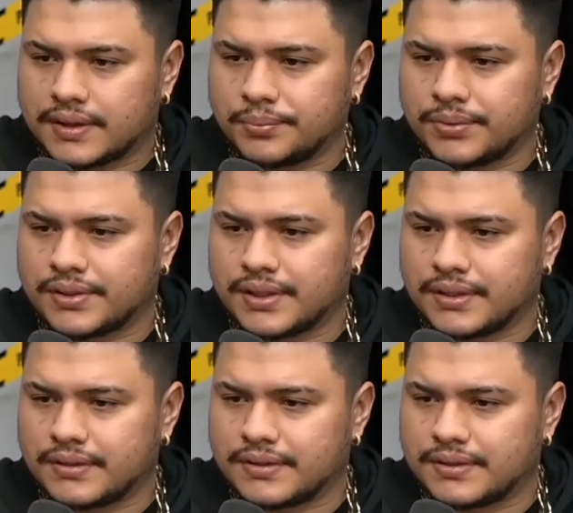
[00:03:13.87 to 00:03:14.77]

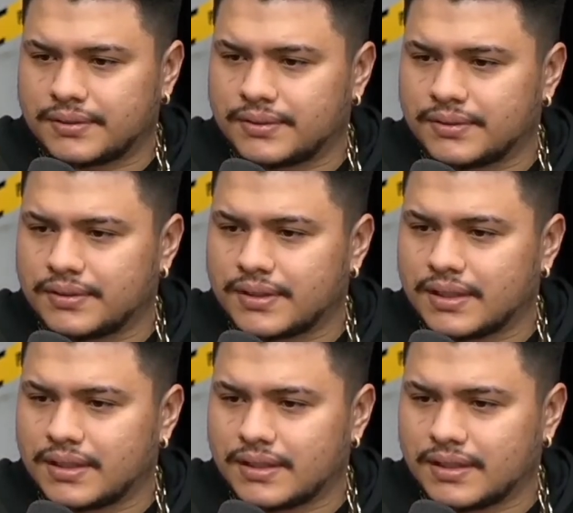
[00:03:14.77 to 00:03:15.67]
100% Esquece, de tá ligado?
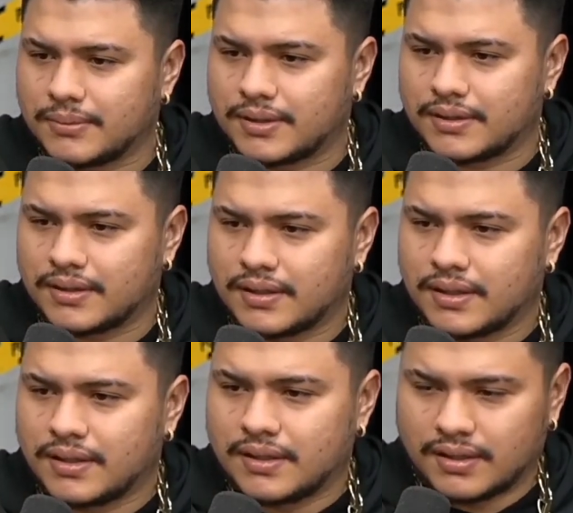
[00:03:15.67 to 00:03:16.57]
dele, o né, moleque né, é mano? foda,
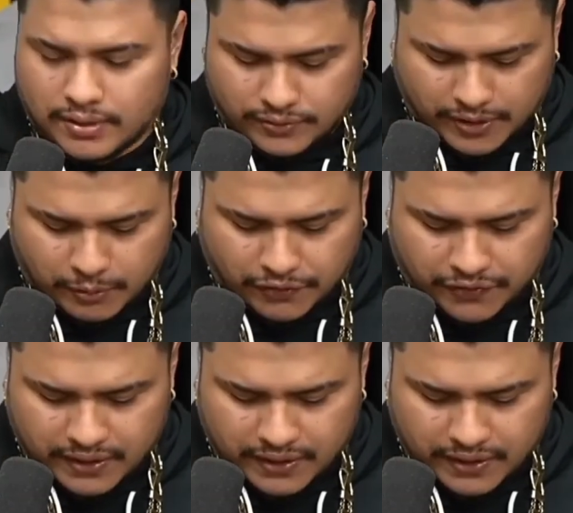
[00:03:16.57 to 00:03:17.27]
é. Fiquei mó